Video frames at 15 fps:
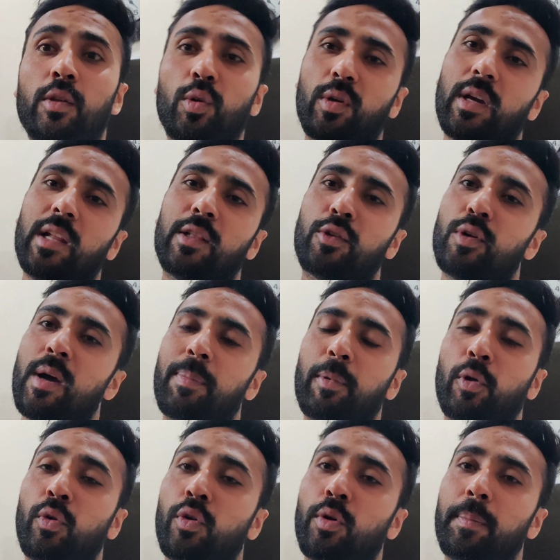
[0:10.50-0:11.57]
तो कल तो
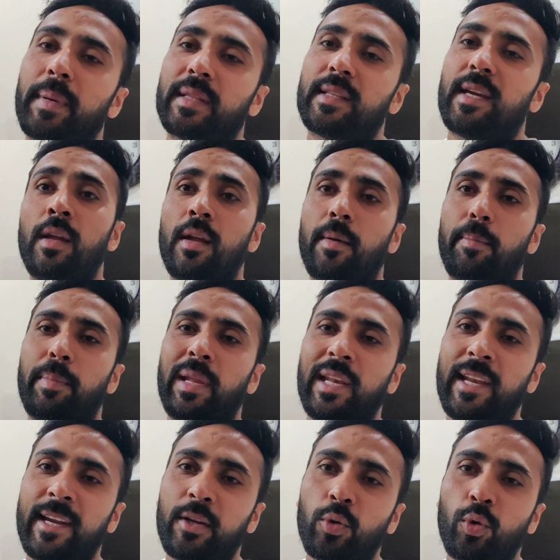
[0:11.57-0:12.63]
आप लोगों को पता है मैं
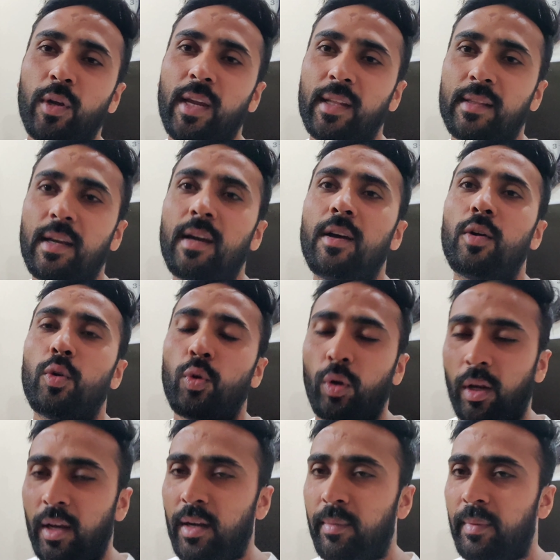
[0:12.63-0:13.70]
लेट हो गया था
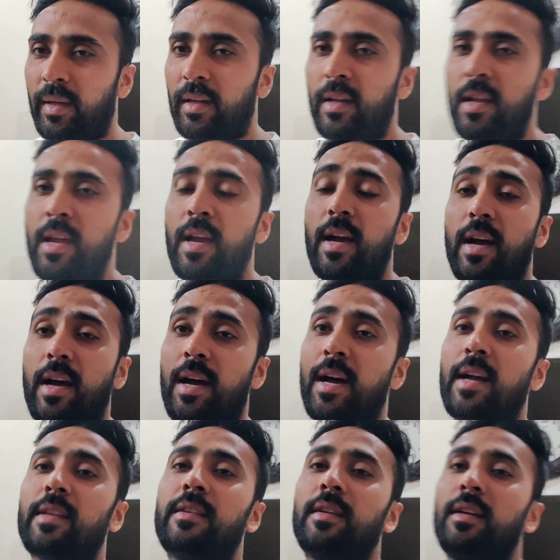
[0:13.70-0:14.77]
उठने में
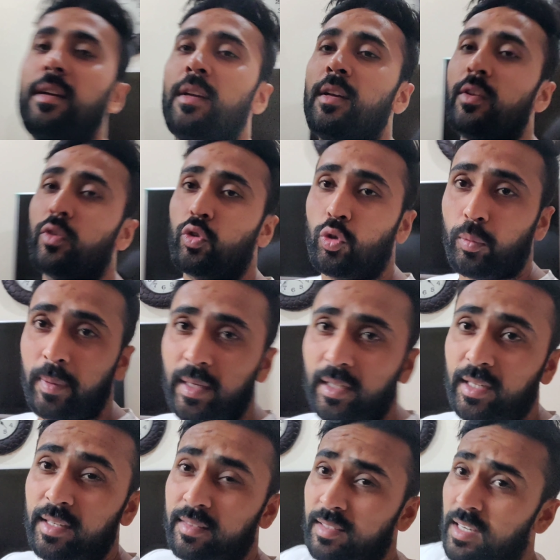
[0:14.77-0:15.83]
आज सुबह
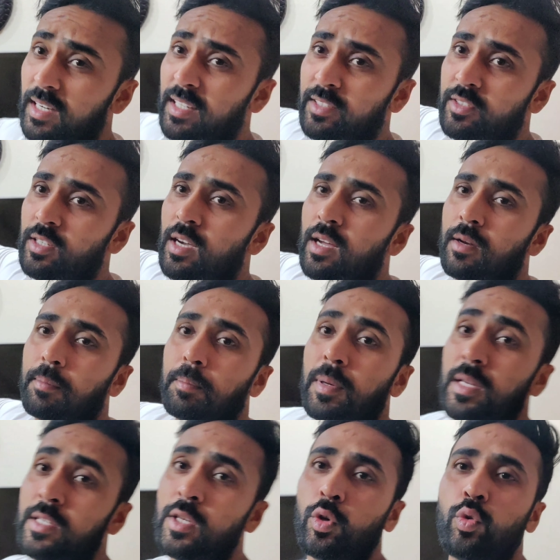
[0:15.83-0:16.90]
के साढ़े चार
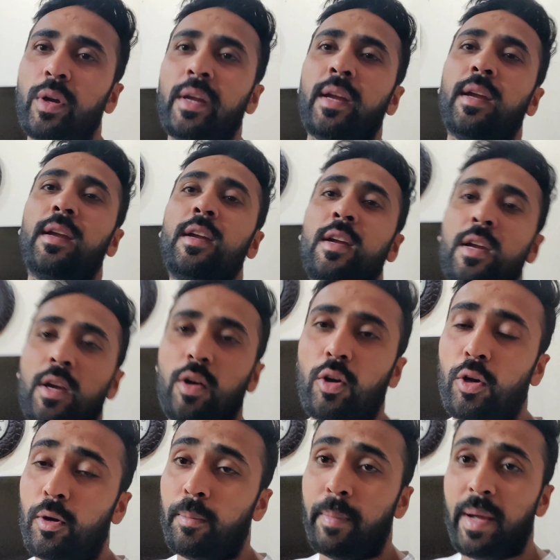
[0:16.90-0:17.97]
बजे हुए हैं
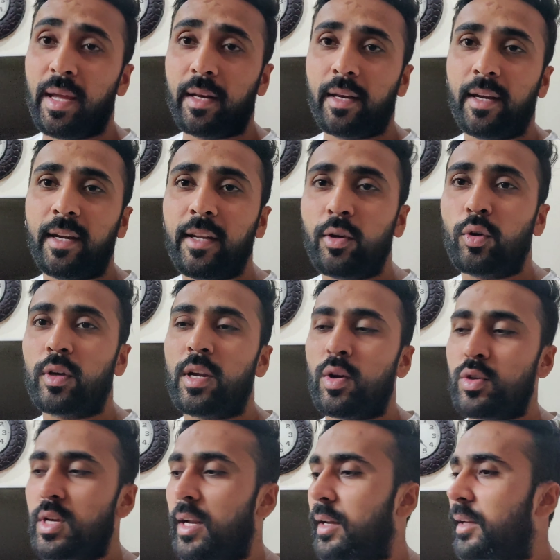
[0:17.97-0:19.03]
और मैं रेडी हो गया
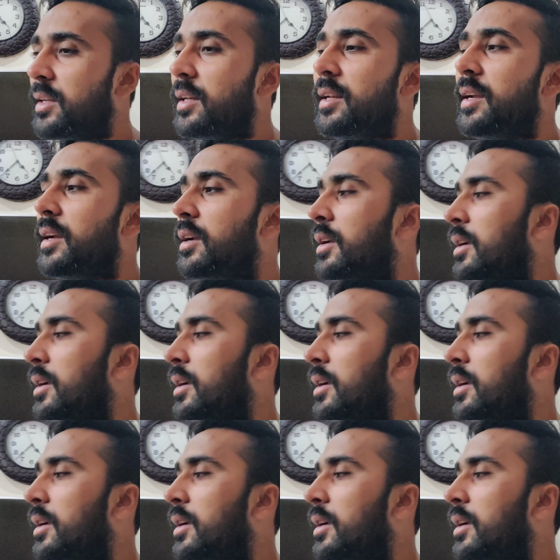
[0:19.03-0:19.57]
हूँ जाने के लिए